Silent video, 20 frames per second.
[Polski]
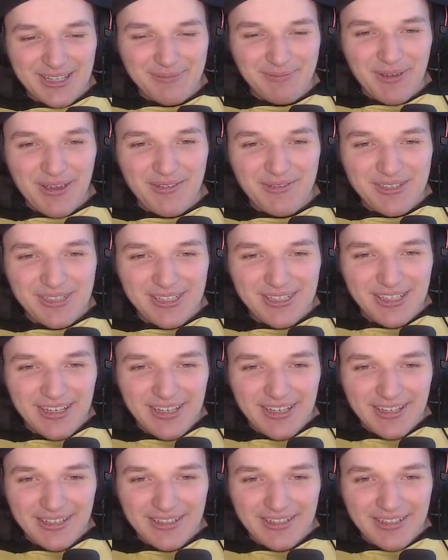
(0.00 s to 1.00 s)
powiem ci...
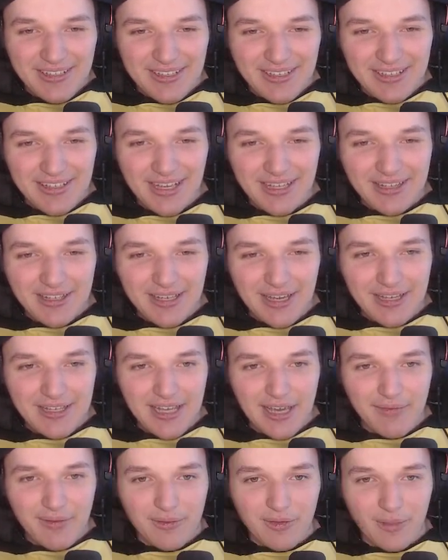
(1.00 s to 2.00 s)
Jest Yeti. Yeti, ej,
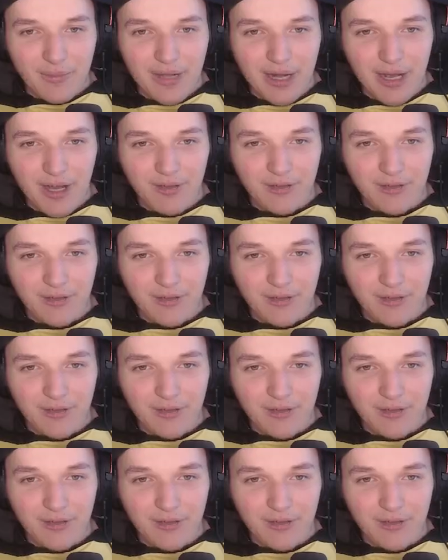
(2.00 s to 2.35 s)
nie wiem, dobra, on,